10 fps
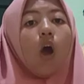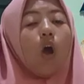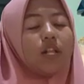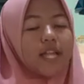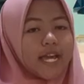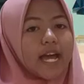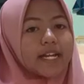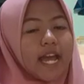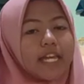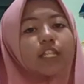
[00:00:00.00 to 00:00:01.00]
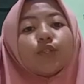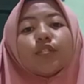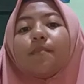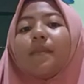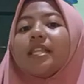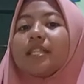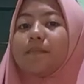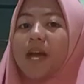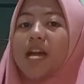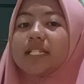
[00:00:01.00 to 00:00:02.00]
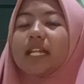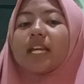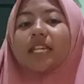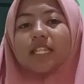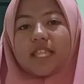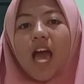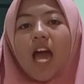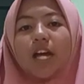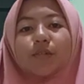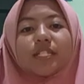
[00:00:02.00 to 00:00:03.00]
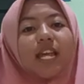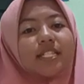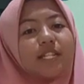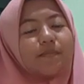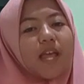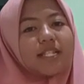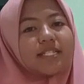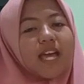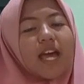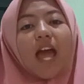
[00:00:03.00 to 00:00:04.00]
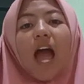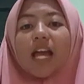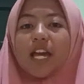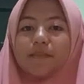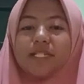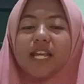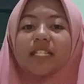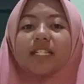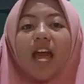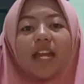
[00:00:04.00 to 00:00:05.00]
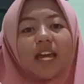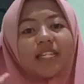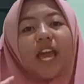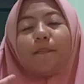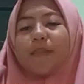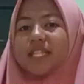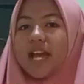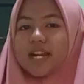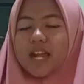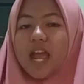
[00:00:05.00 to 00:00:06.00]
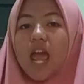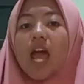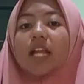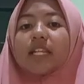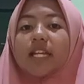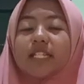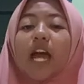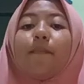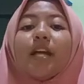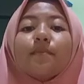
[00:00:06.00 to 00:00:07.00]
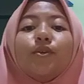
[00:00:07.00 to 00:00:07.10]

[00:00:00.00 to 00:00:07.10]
Oleh karena itu teman-teman, kita harus rajin belajar agar menjadi anak yang pintar dan dapat